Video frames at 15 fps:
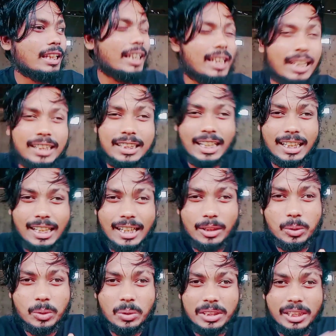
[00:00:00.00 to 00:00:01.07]
এখানে চাক
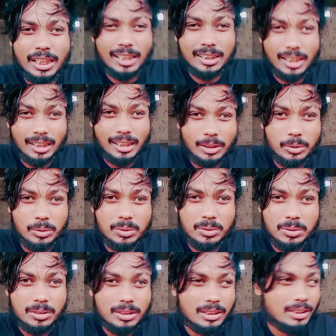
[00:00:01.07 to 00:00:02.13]
লাগু সেখানে চাক লাগু
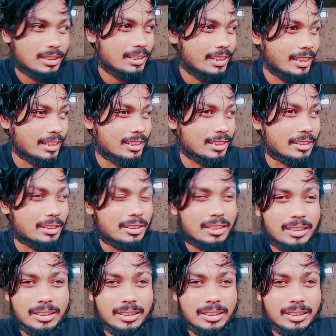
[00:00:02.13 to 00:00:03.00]
ঠিক আছে